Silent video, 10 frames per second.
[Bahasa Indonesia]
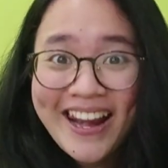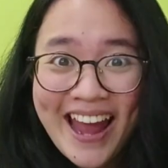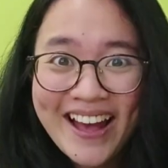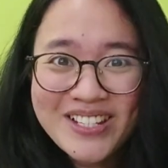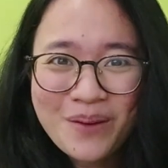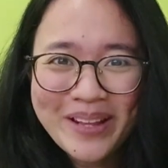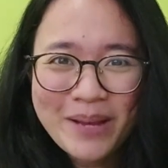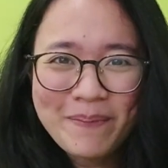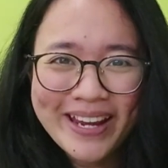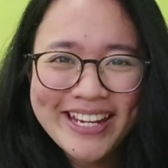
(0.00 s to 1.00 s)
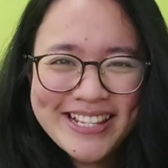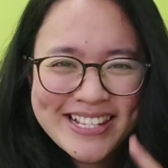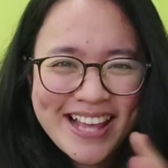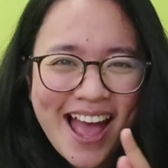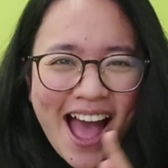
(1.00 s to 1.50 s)
Nah, Sobat Impact Kids,
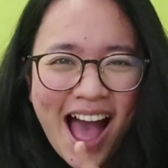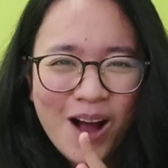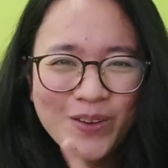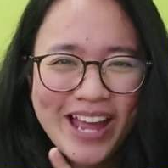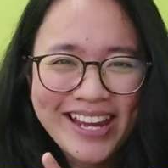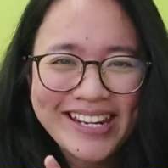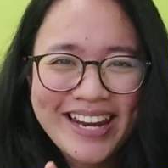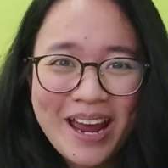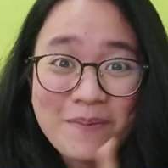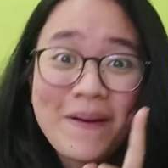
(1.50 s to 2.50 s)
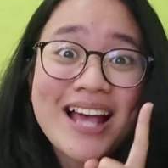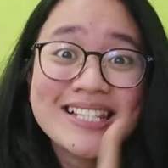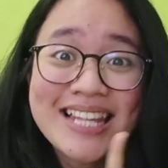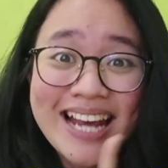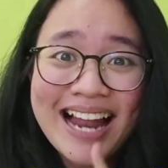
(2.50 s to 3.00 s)
aku yakin deh,
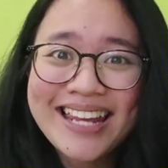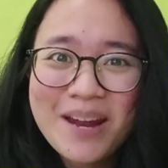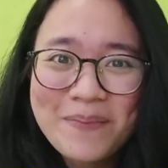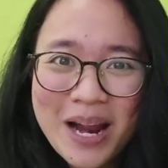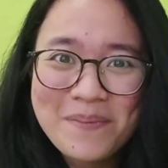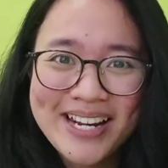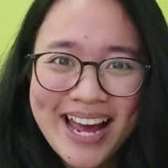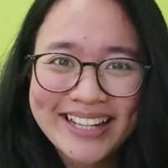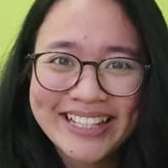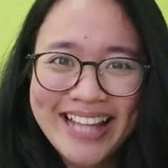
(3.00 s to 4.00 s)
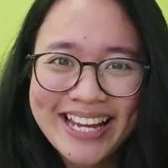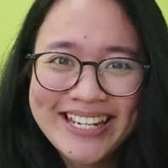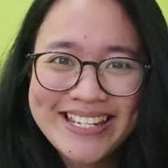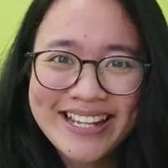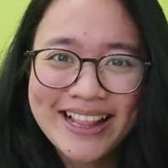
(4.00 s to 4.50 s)
pasti kalian pernah mendengar tentang
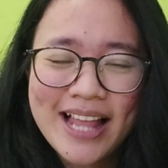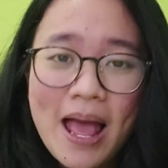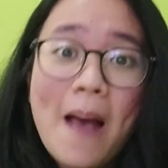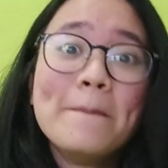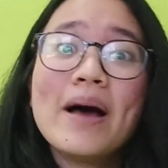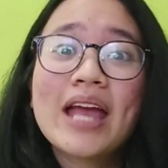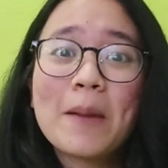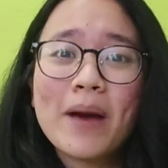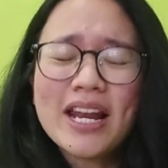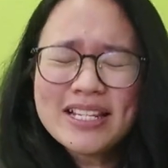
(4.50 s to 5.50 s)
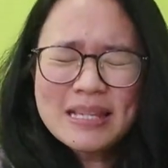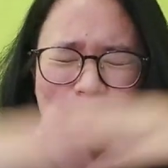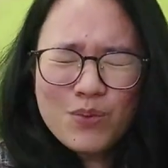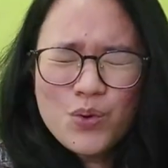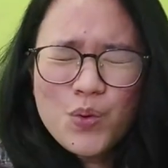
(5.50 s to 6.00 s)
Injil. Bagaimana
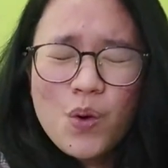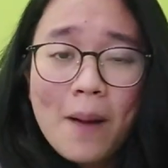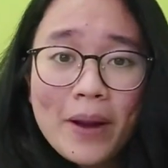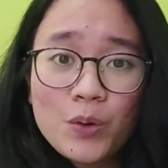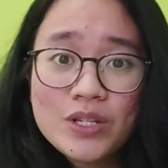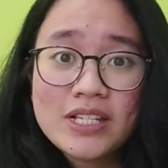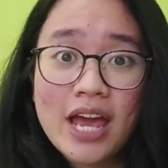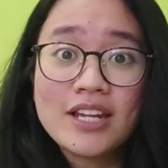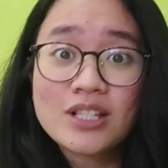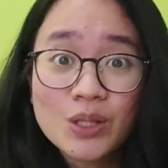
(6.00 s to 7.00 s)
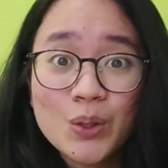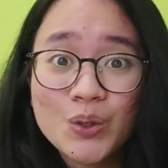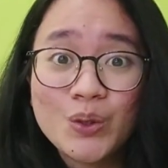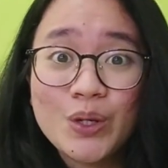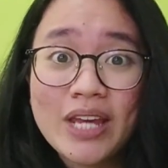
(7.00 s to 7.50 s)
semua manusia di
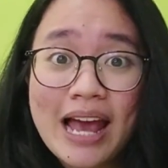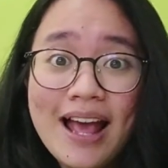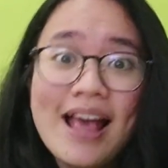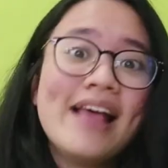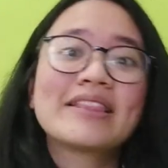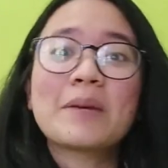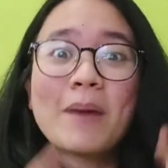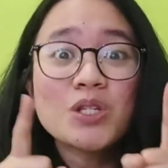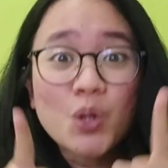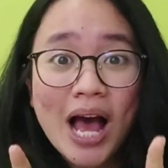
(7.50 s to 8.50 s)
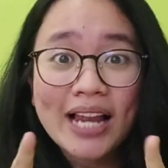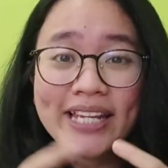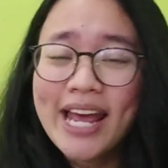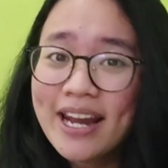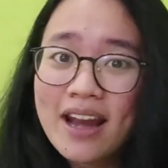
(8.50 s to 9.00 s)
seluruh dunia, termasuk
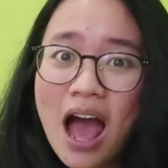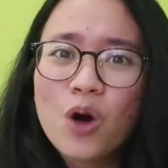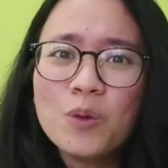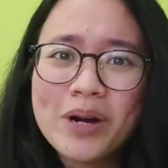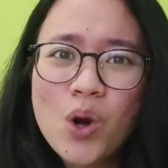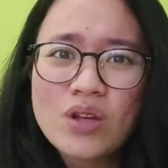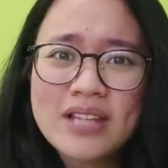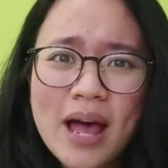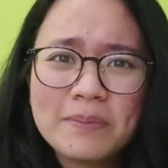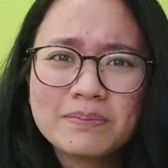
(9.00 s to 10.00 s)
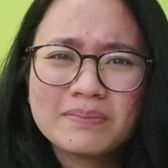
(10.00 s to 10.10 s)
kalian dan aku berdosa.